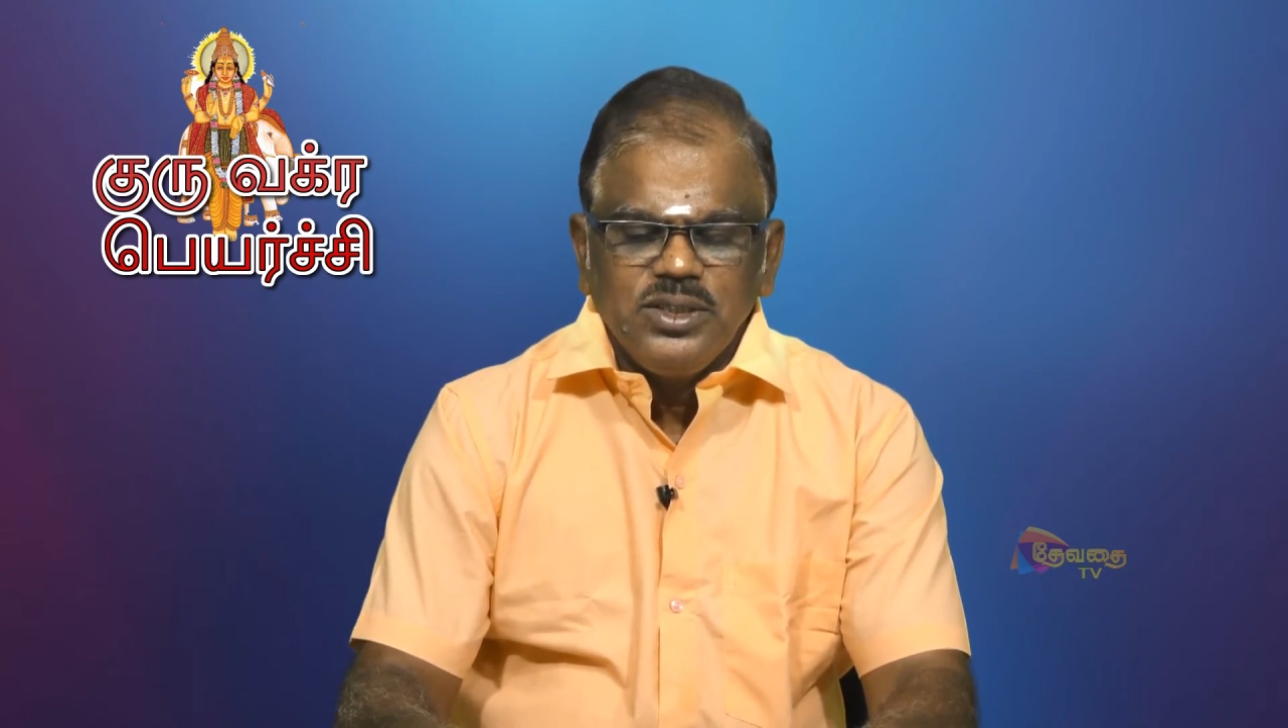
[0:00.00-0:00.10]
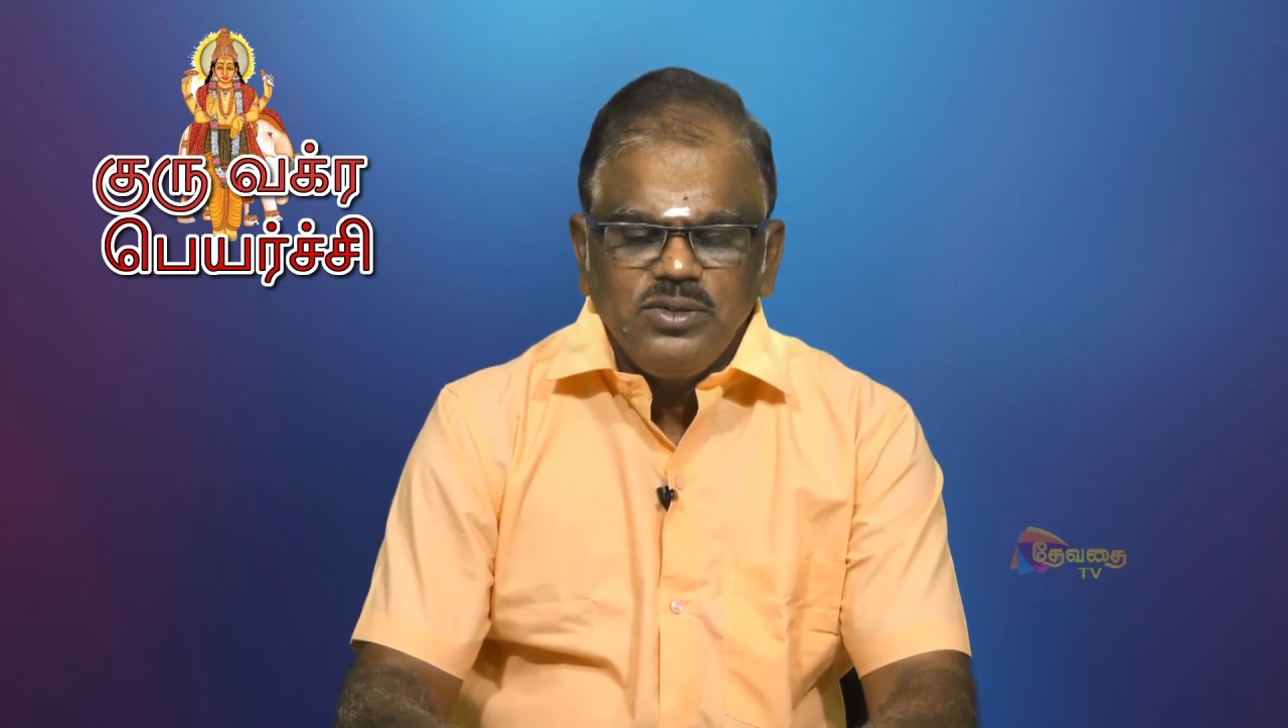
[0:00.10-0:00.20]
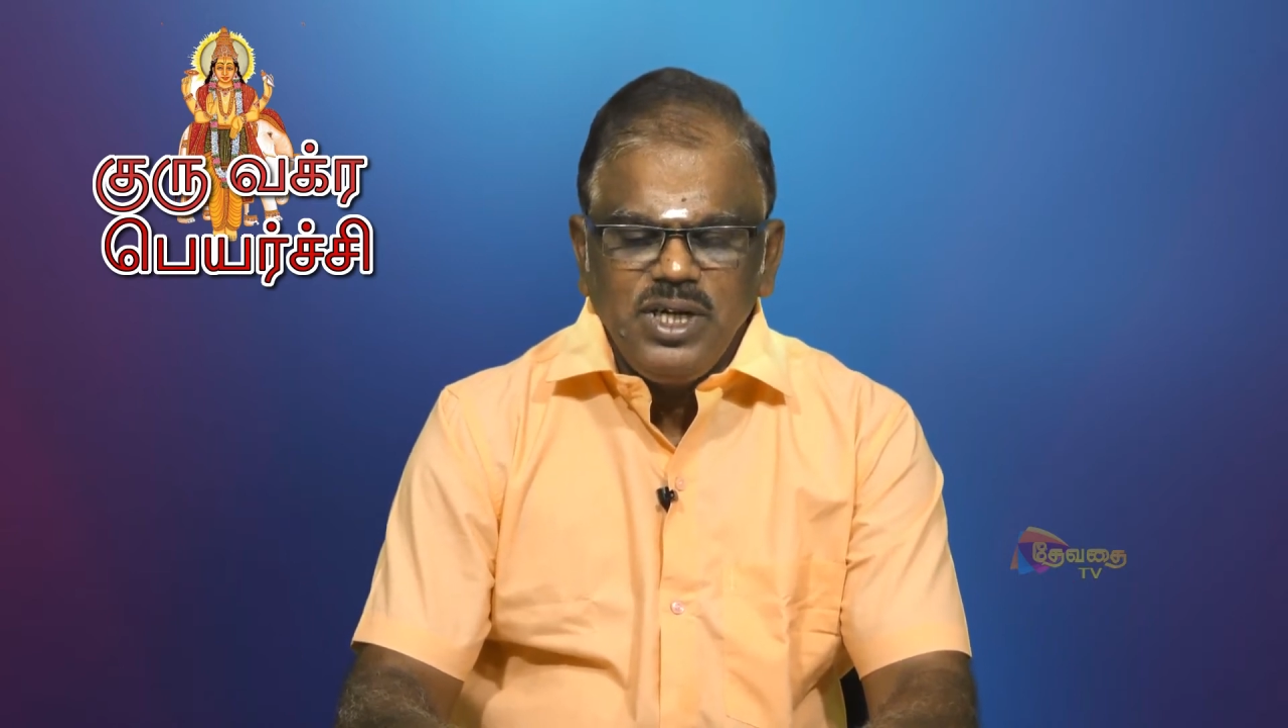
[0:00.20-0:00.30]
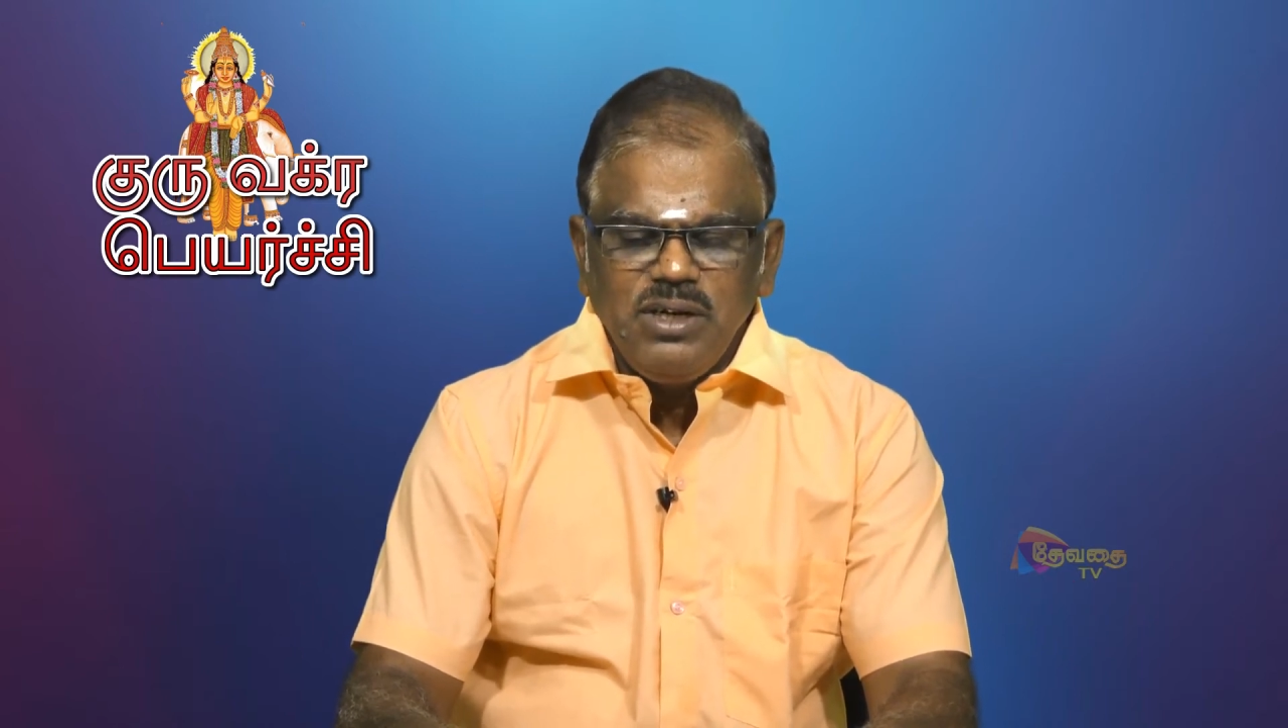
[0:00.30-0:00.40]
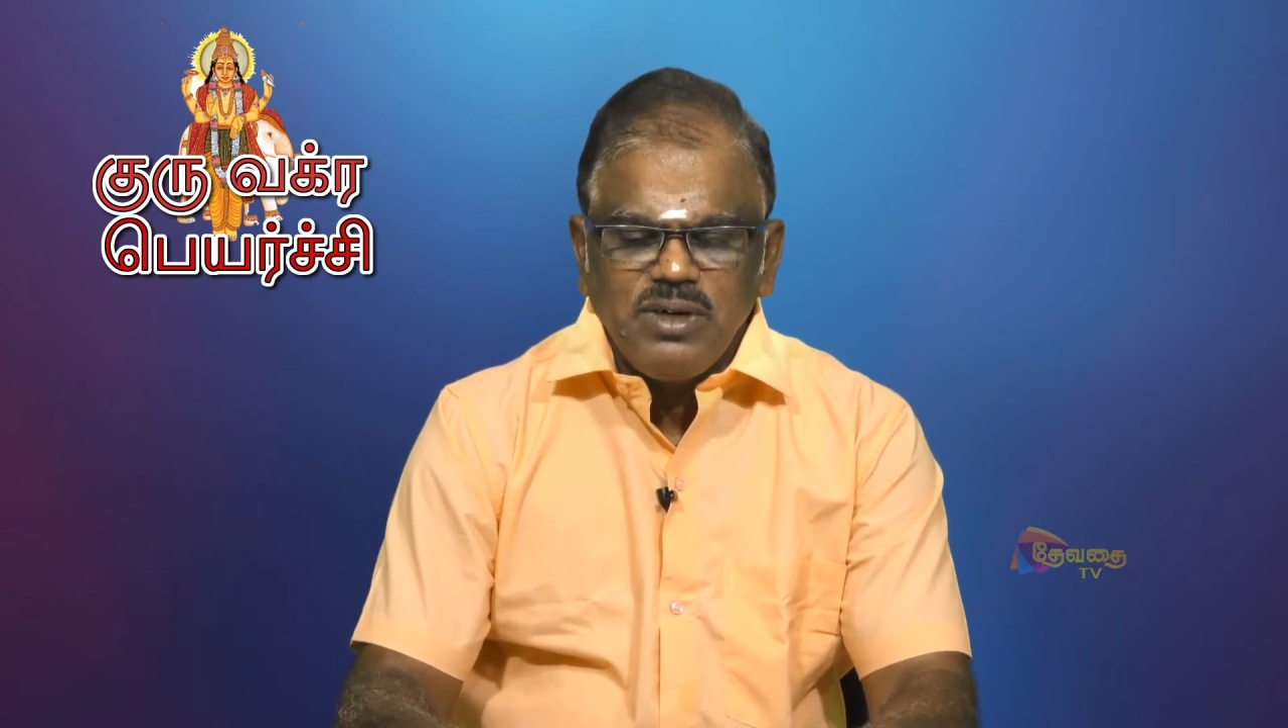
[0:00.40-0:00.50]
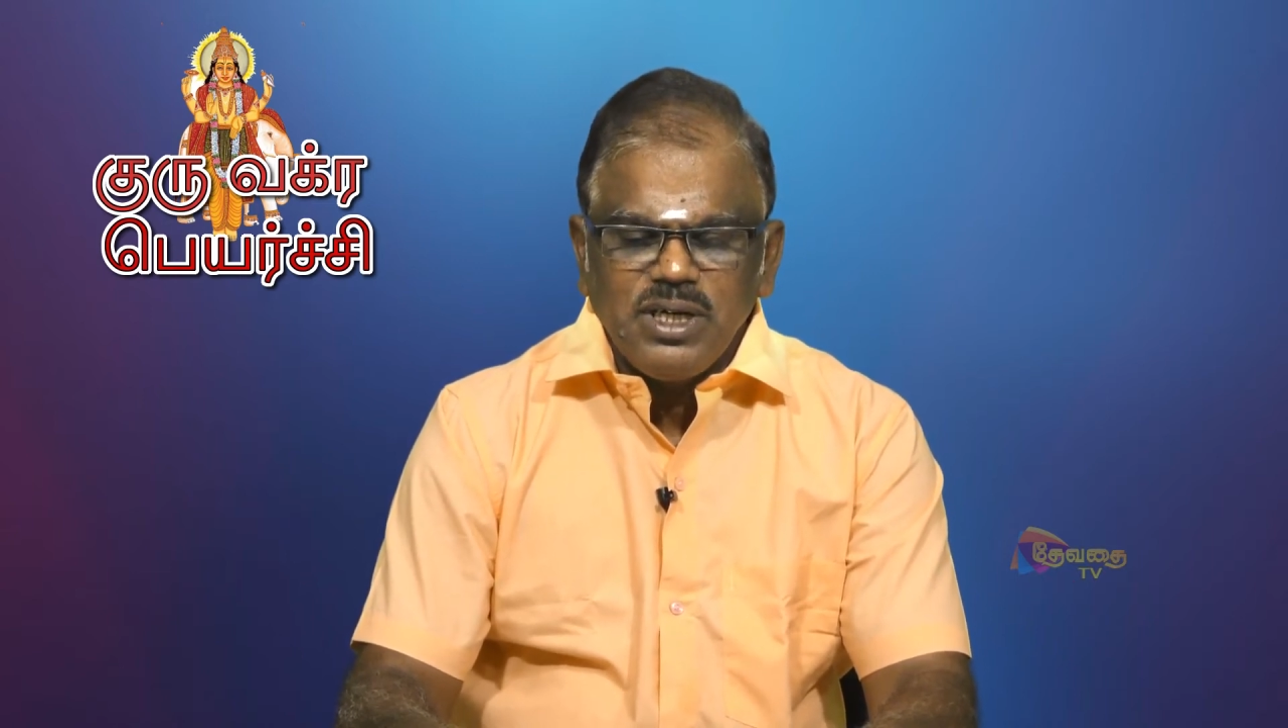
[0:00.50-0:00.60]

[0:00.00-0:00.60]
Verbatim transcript: சூரியன்